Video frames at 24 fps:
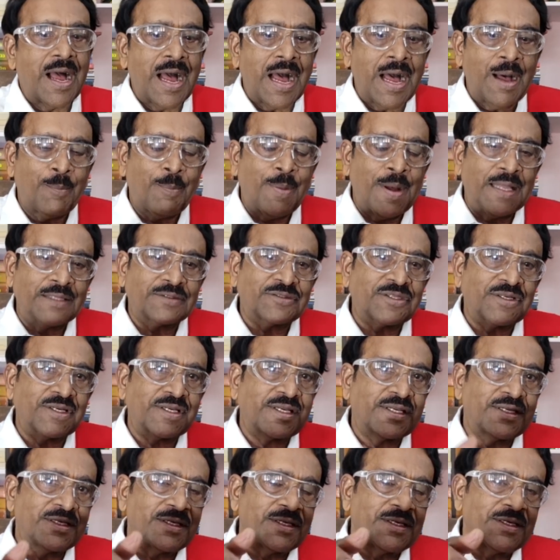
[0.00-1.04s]
ఆ
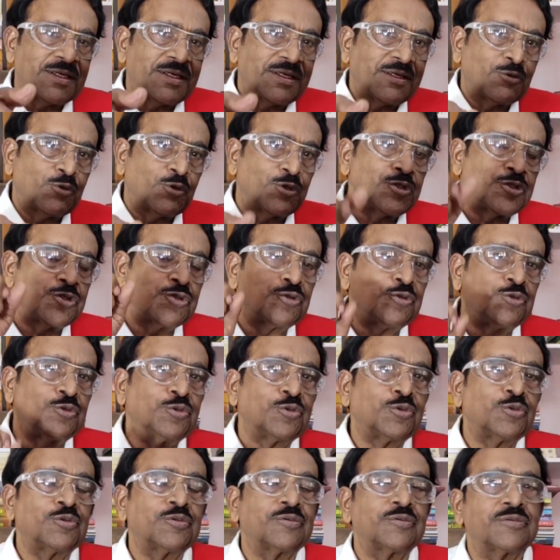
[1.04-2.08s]
పాత్రకి కొంచెం
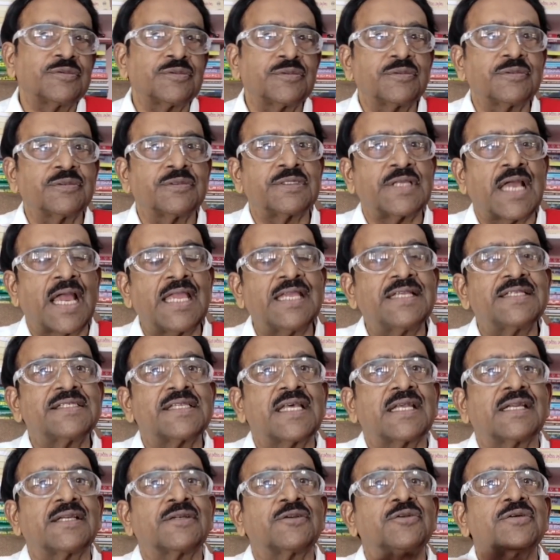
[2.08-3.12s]
న్యాయం
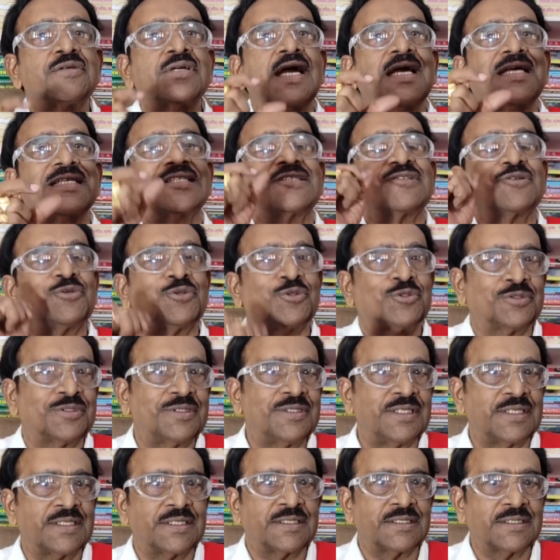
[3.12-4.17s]
జరగటం కష్టం
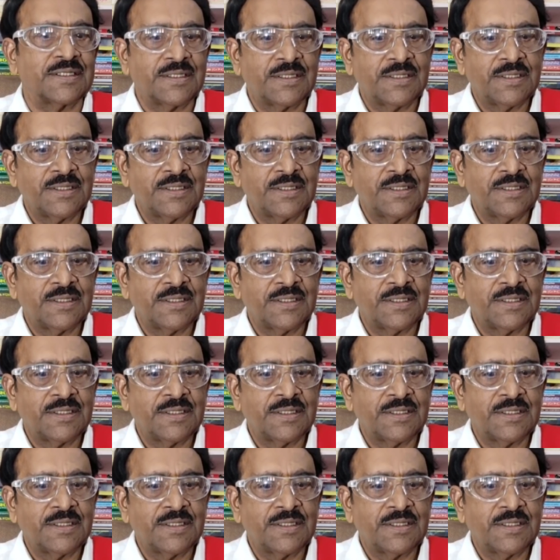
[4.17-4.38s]
అవుతుందండి